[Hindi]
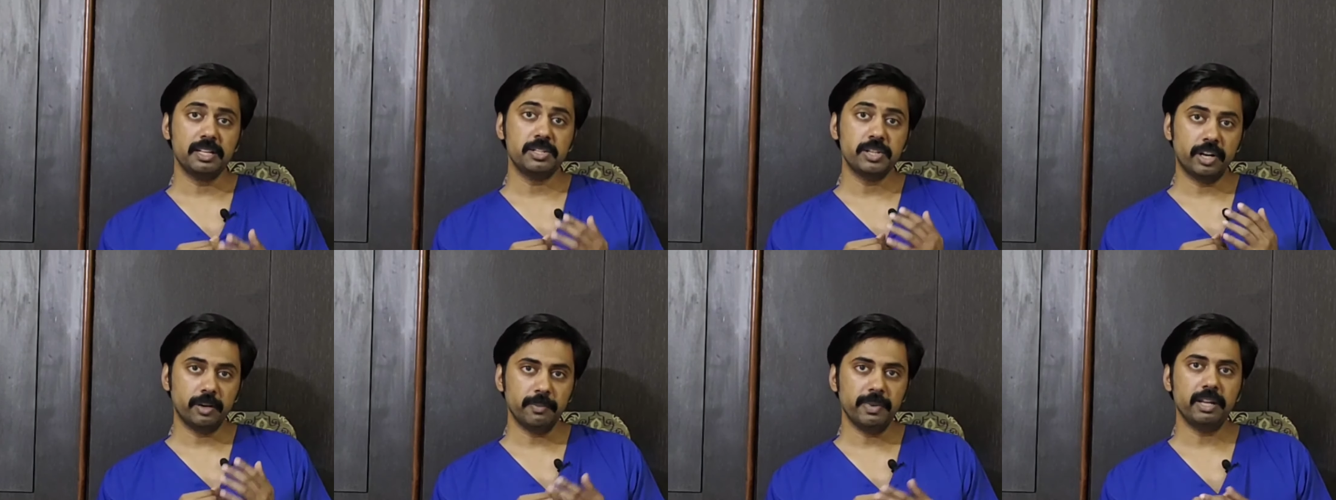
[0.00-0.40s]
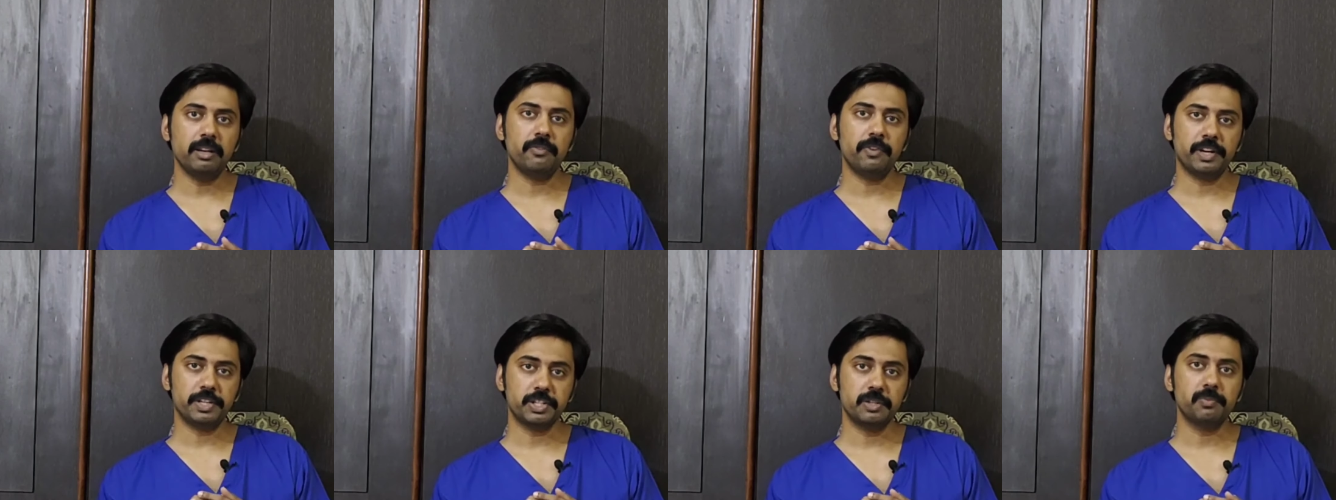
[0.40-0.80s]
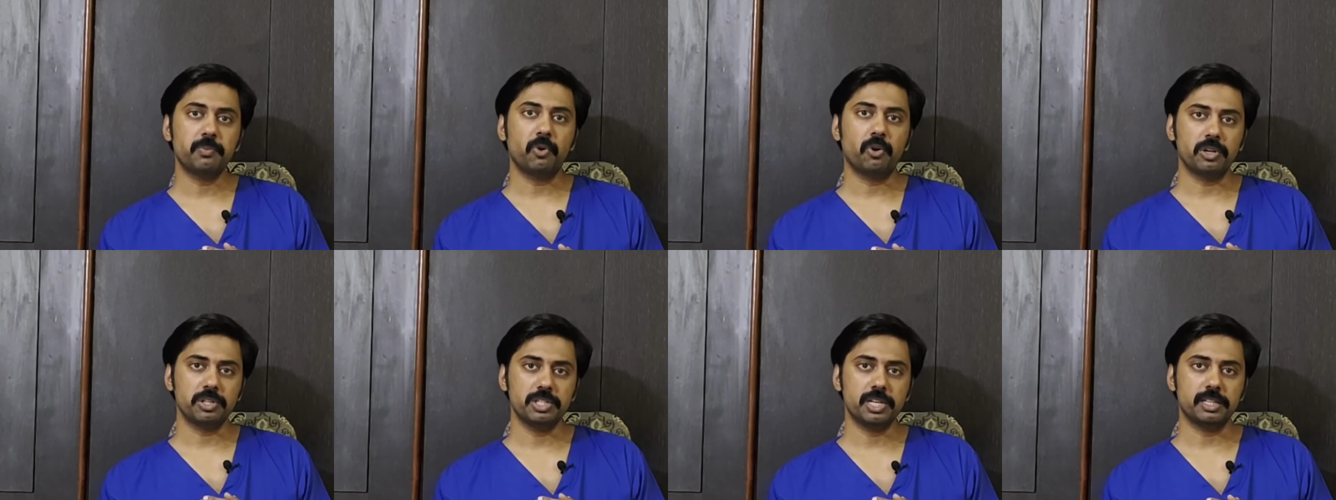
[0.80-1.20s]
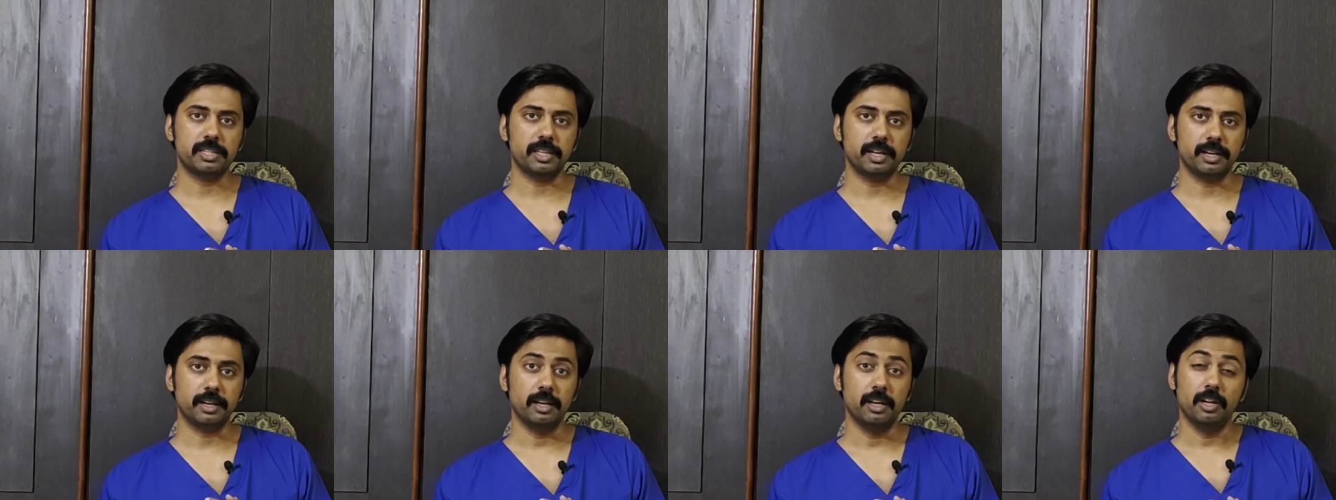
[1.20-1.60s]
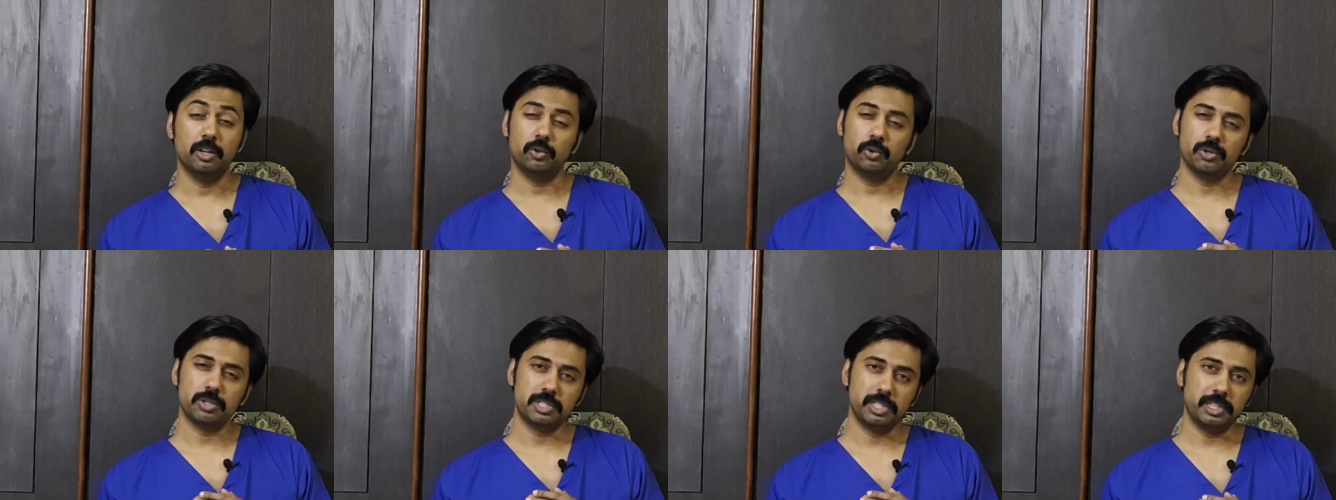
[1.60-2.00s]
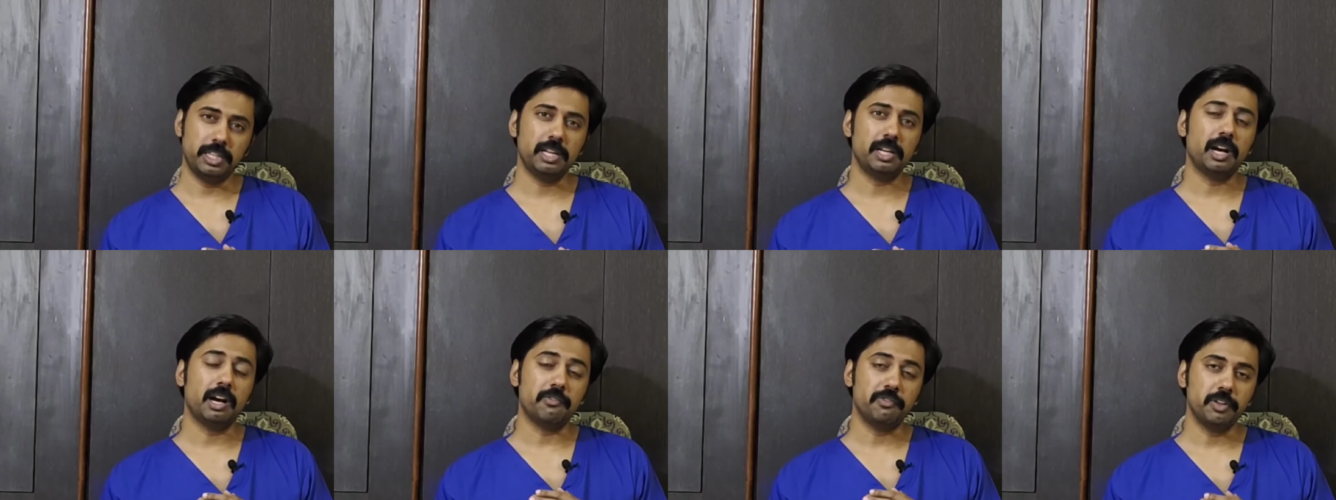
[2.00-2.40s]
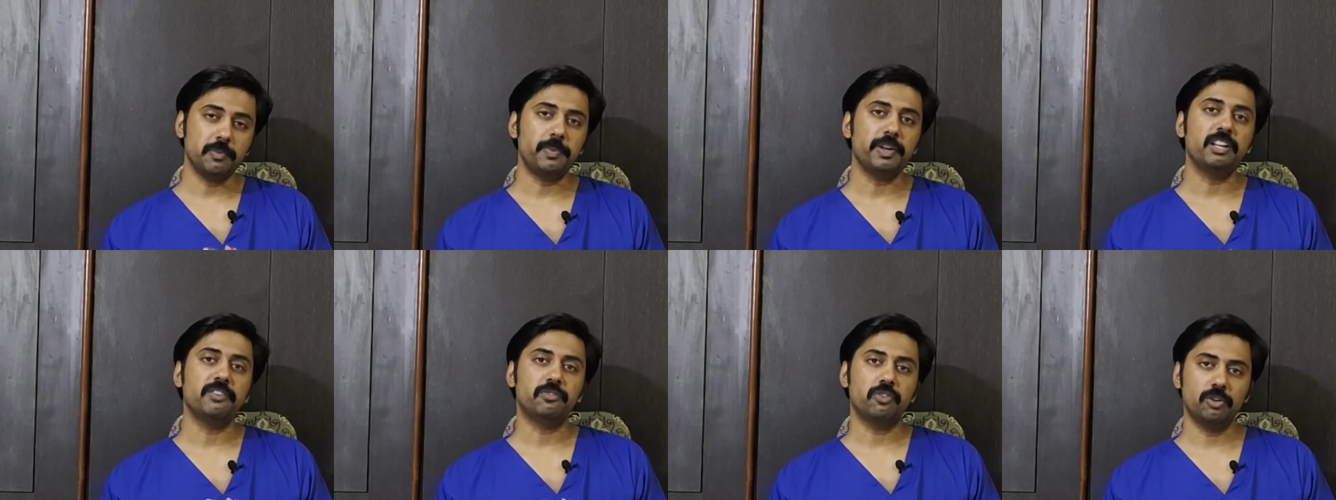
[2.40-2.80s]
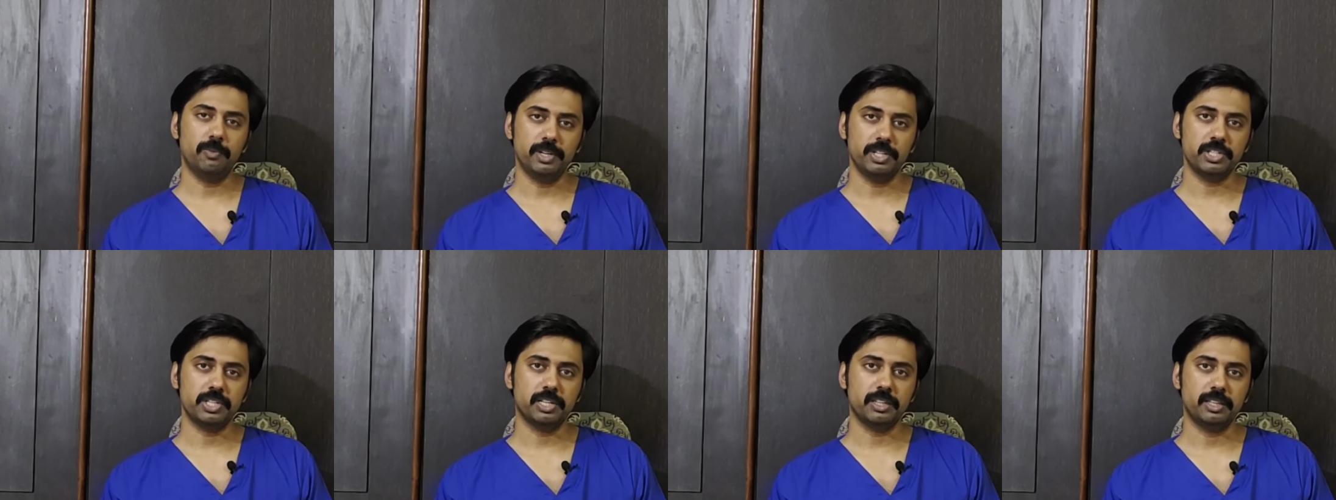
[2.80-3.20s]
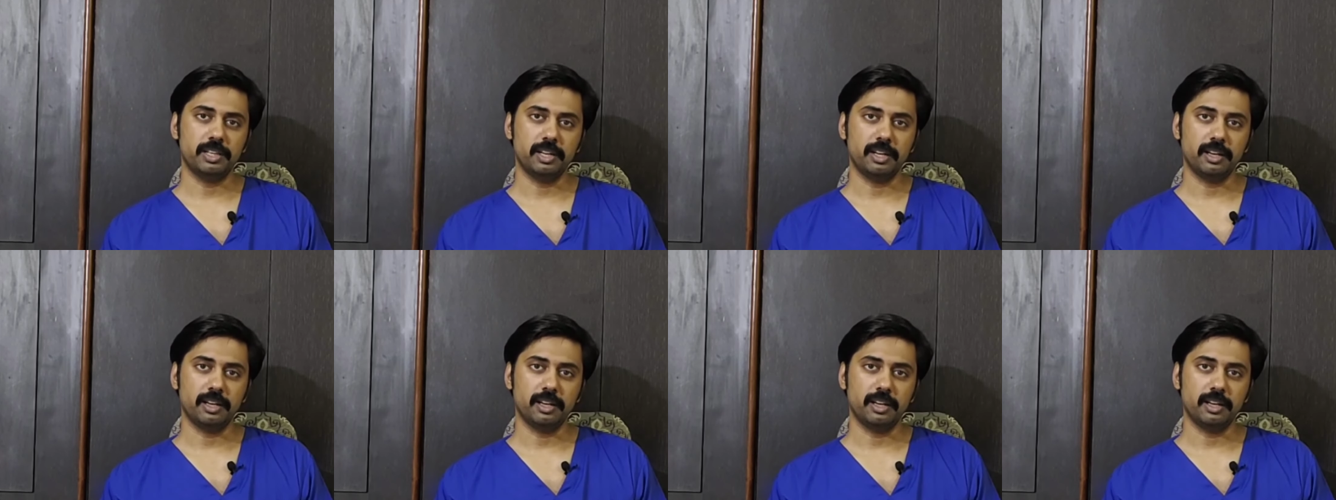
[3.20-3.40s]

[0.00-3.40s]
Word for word: की जड़ में इन्फेक्शन पहुंच जाता है तो स्थिति काफ़ी पेनफुल बन जाती